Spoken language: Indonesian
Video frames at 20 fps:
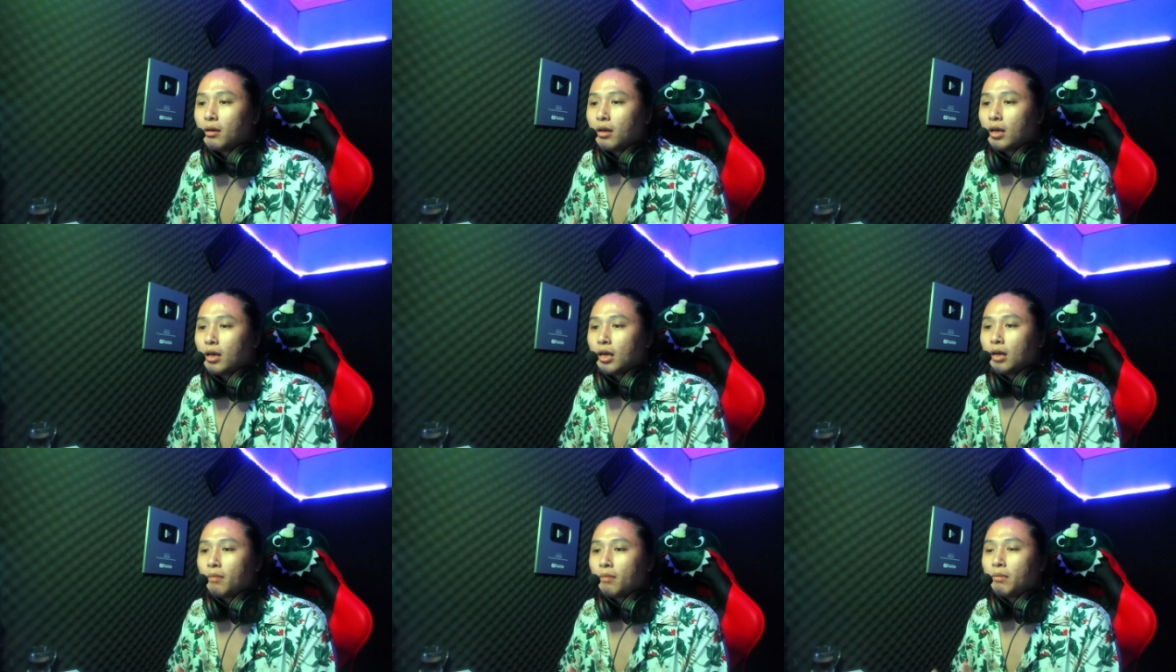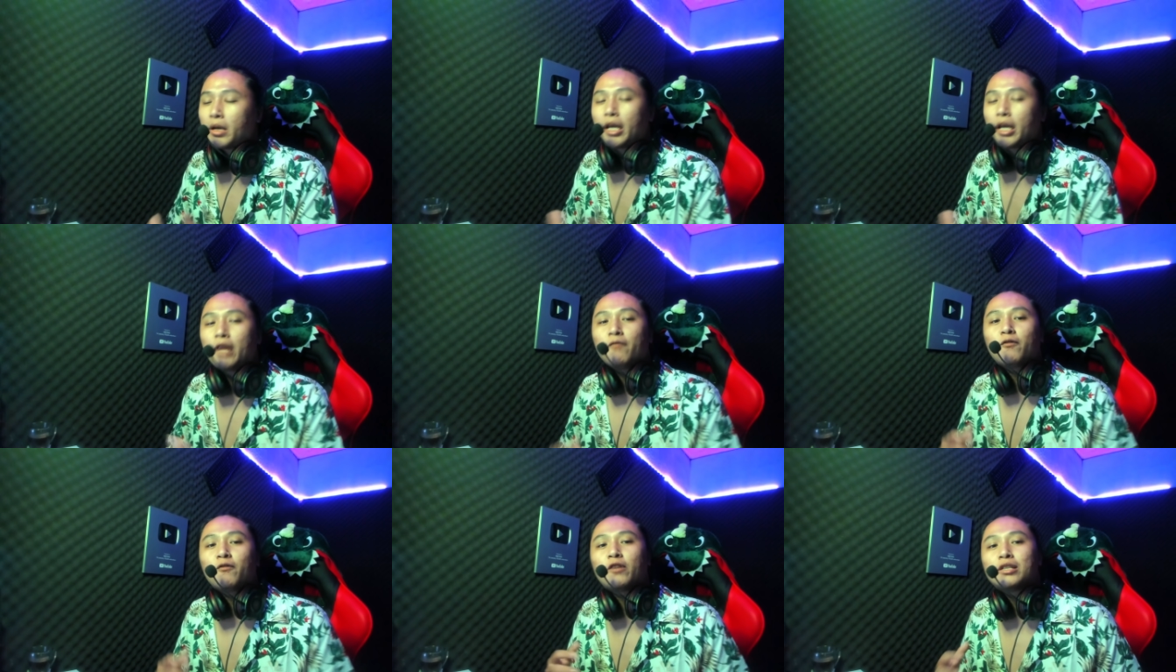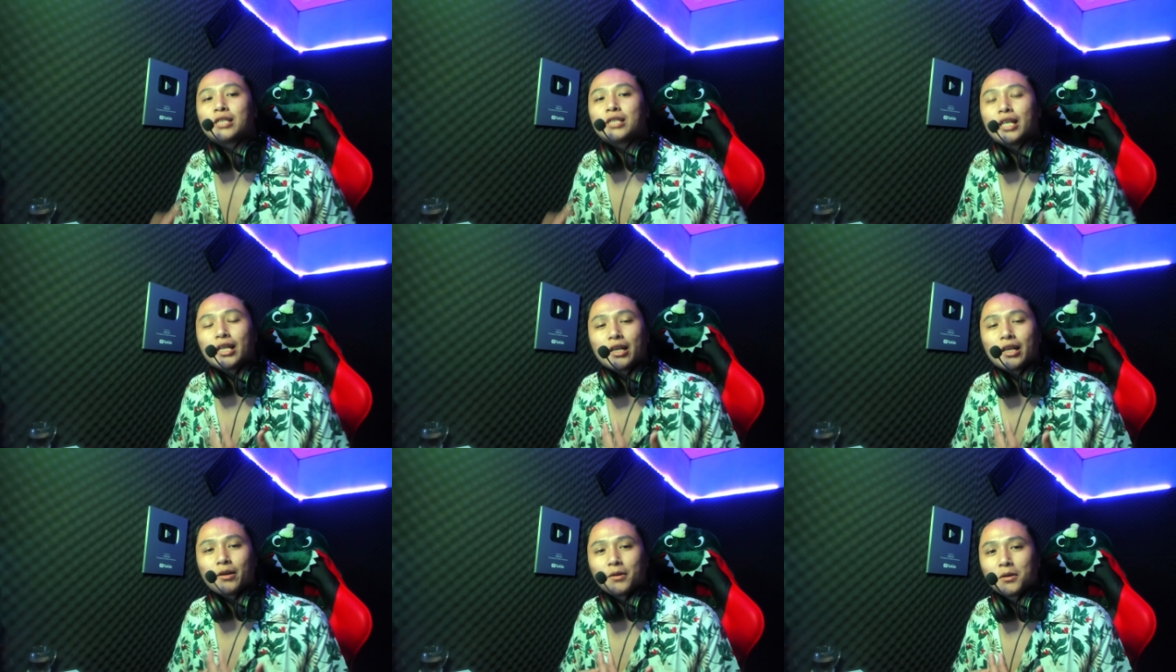uh, menginfluence
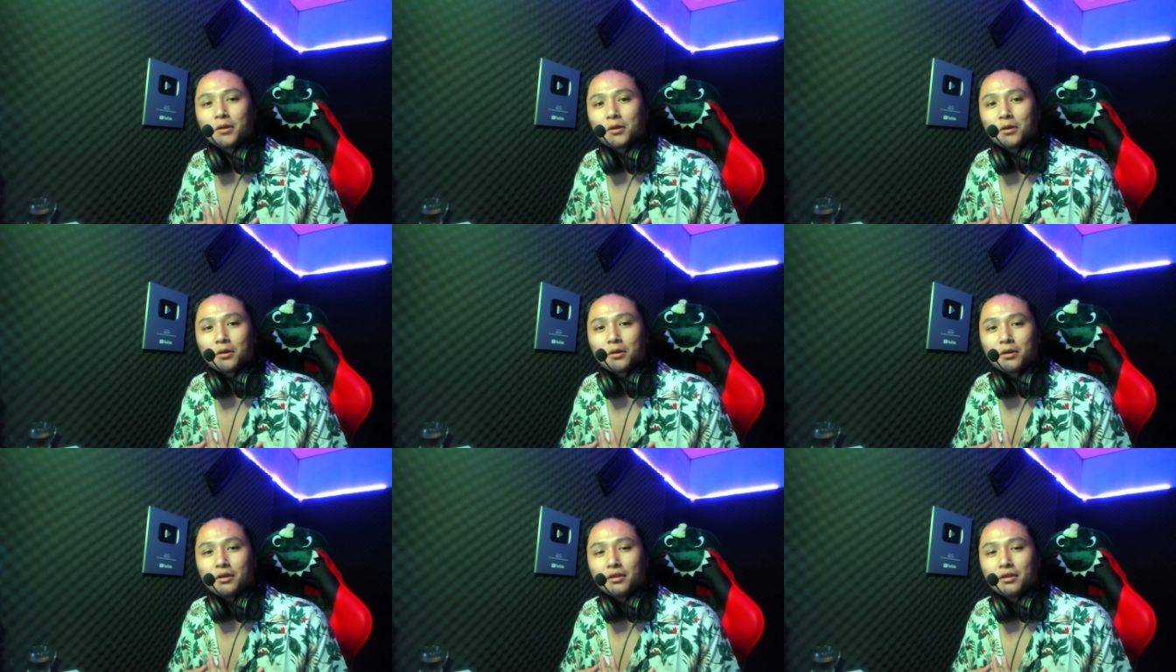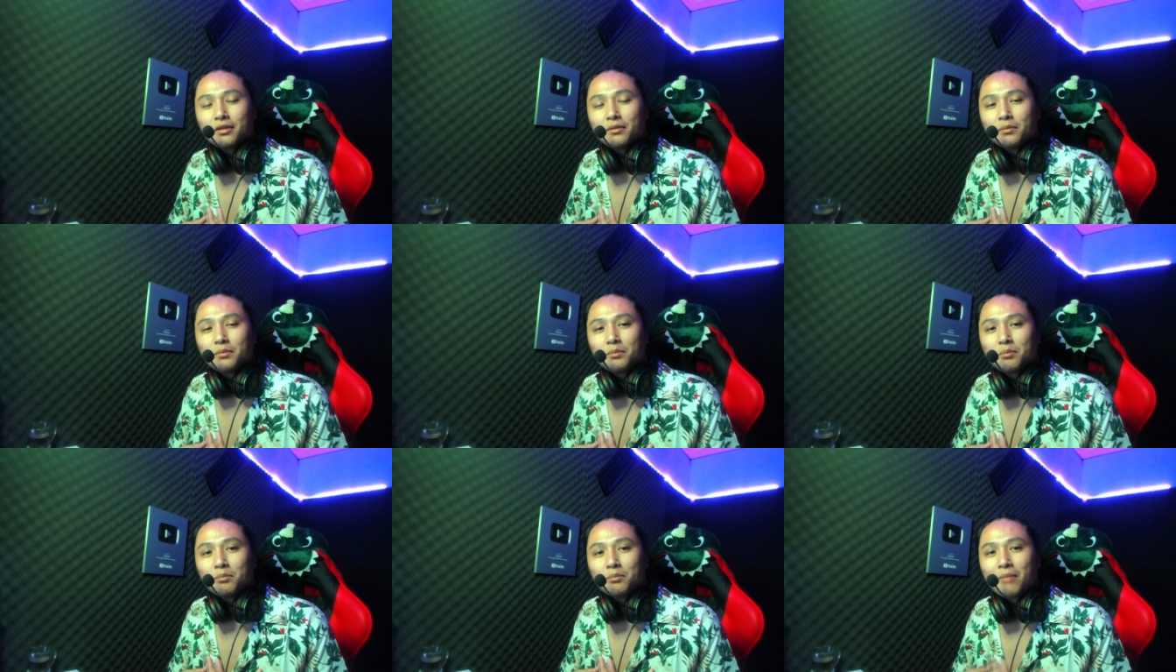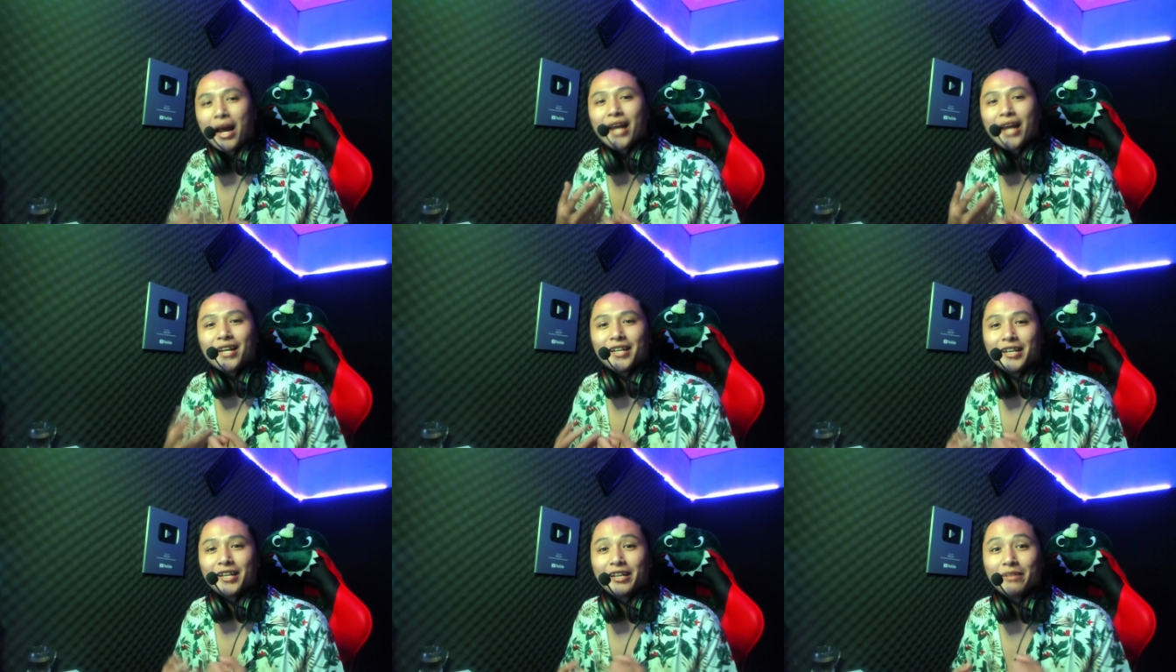kita untuk main
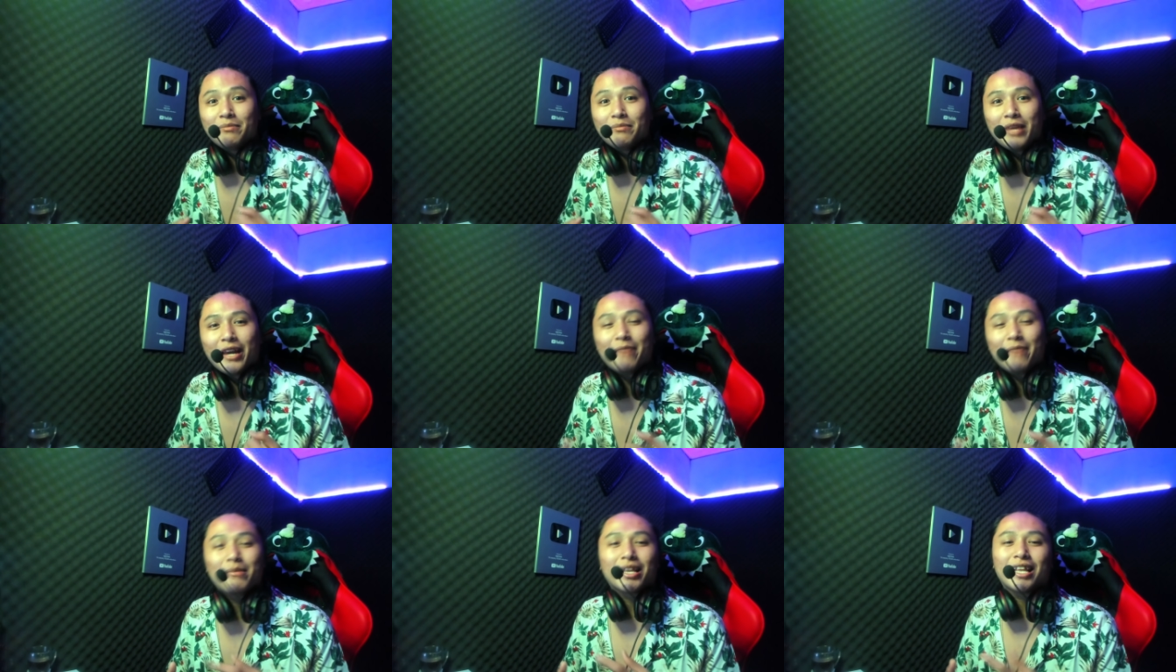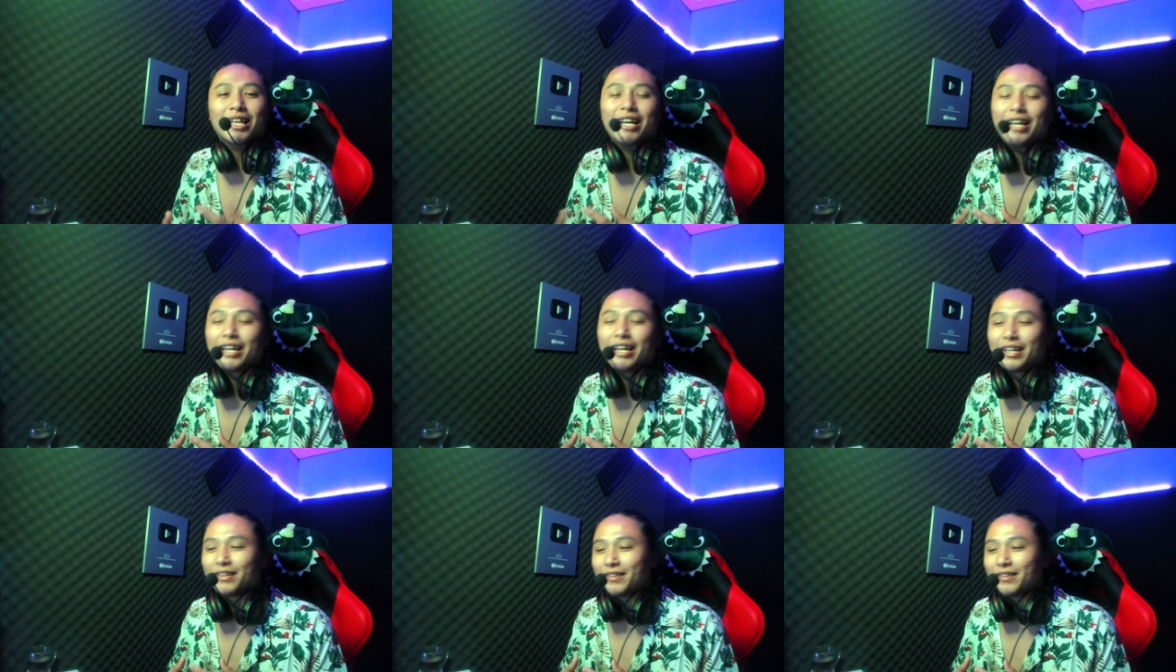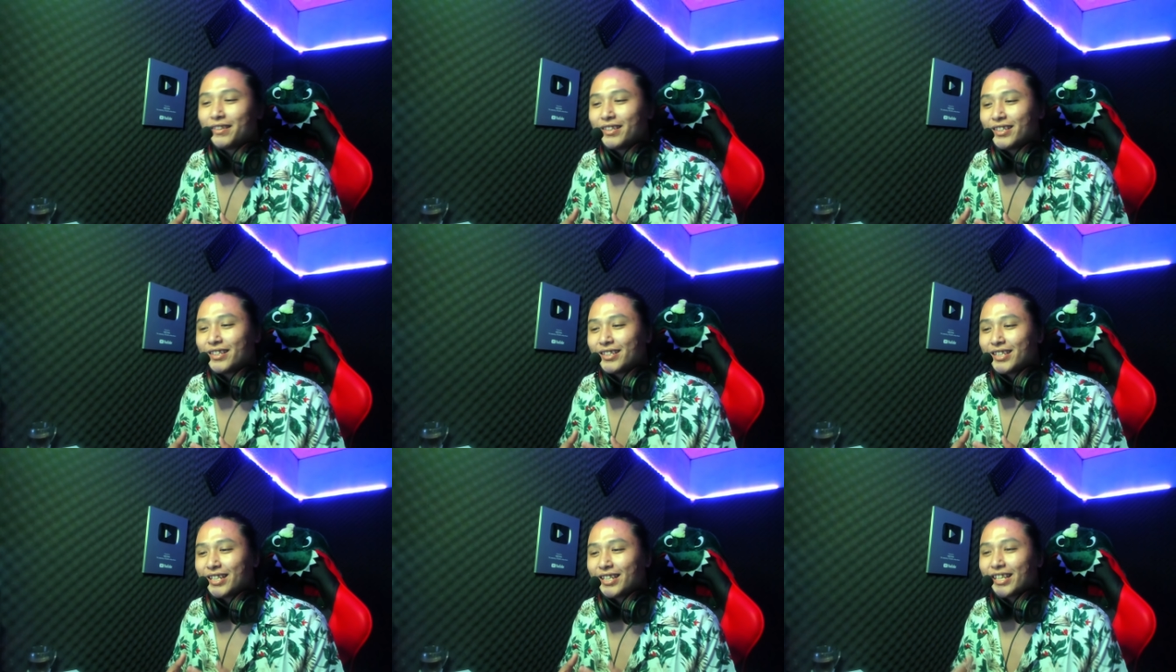jadi lebih hebat lagi gitu
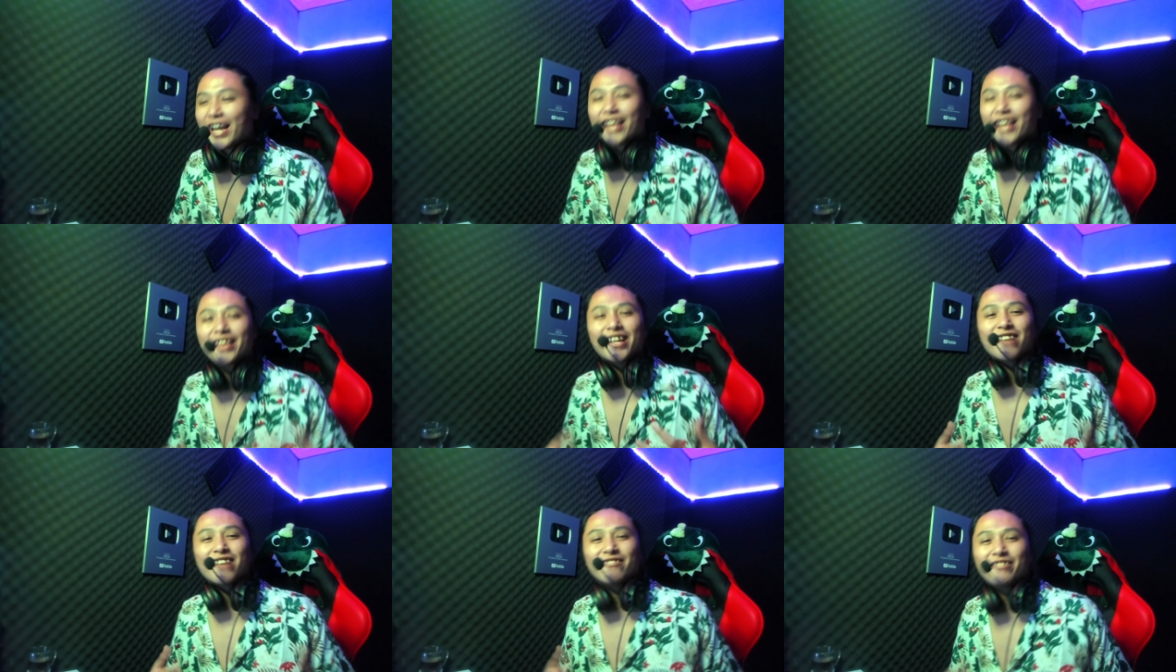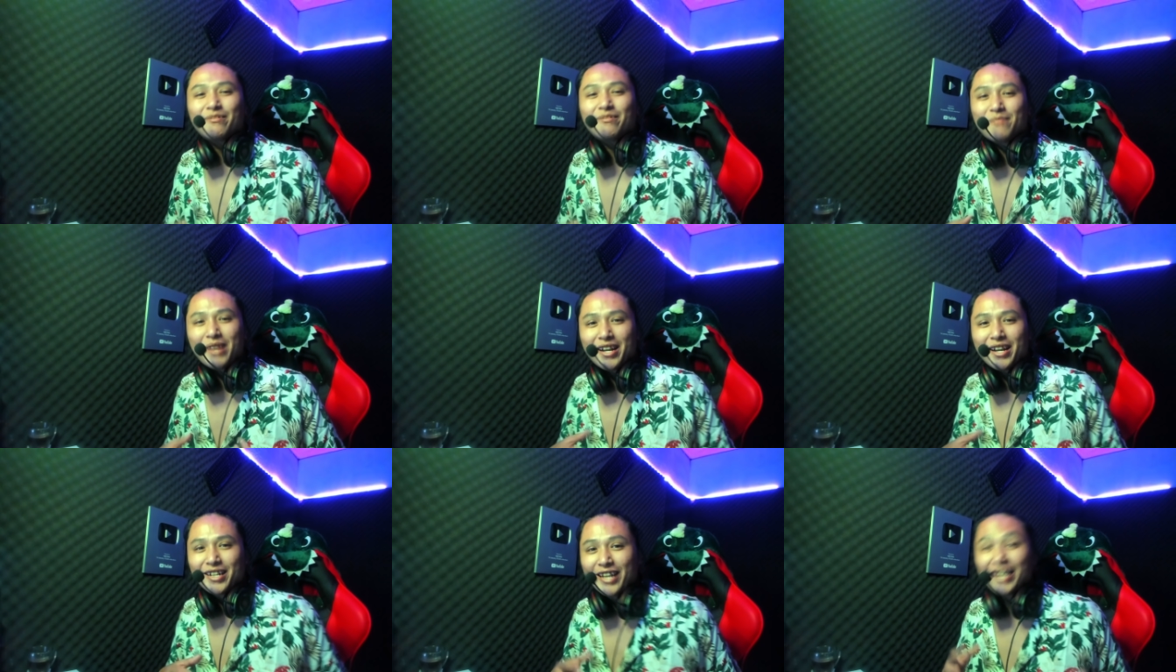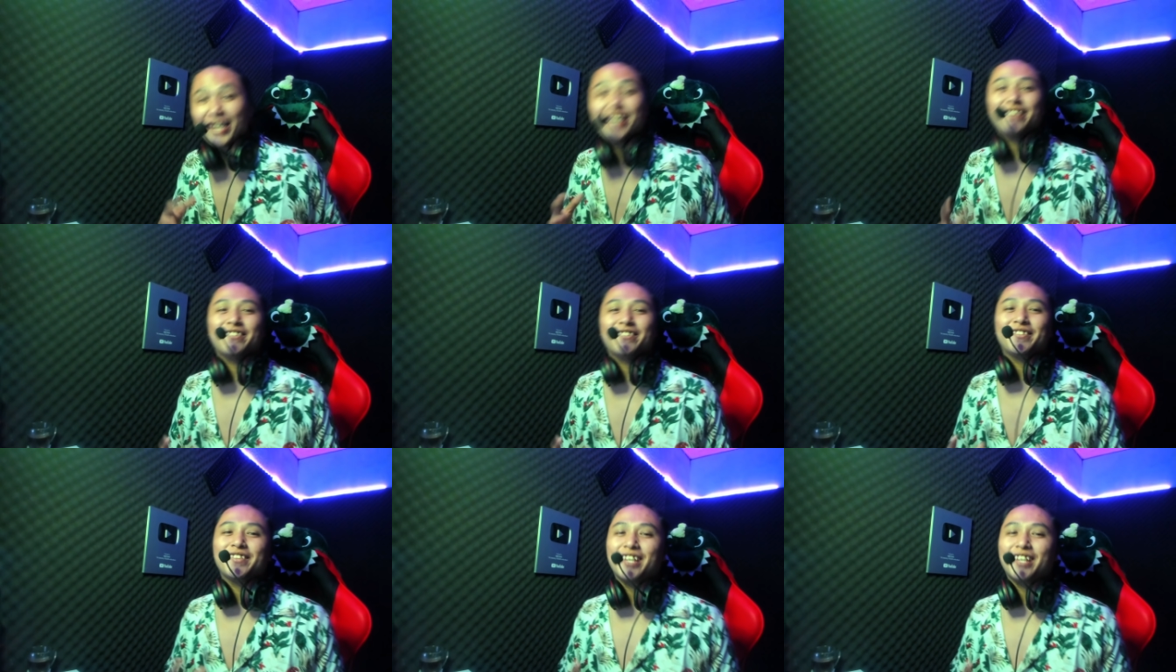tertantang untuk main kayak
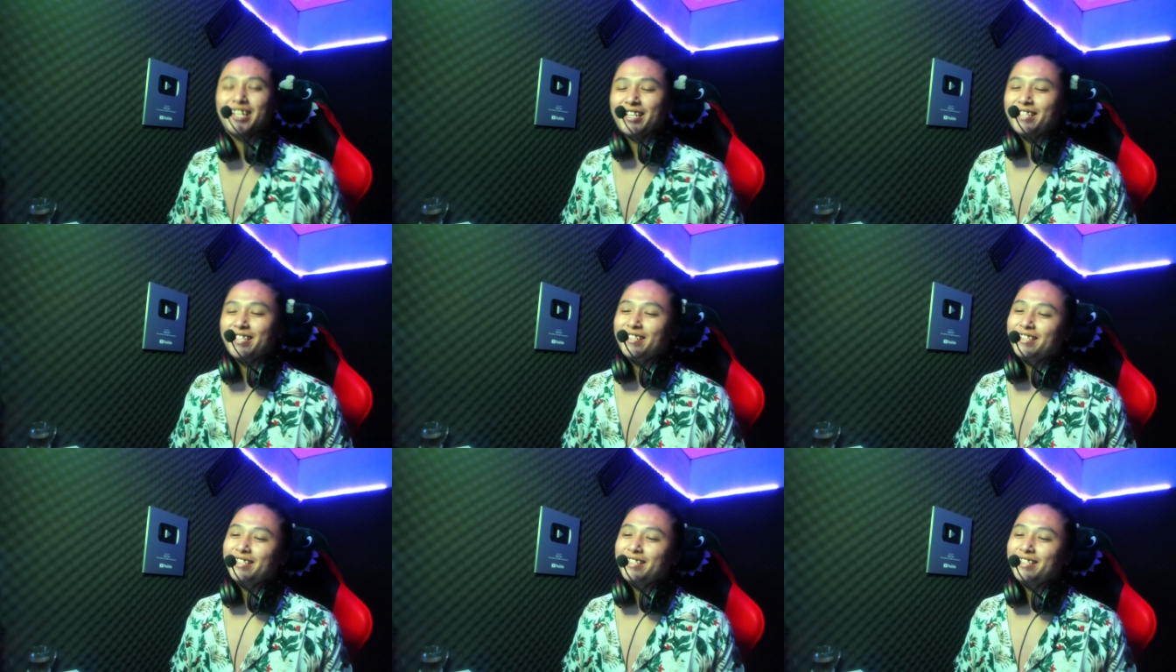gitu juga gitu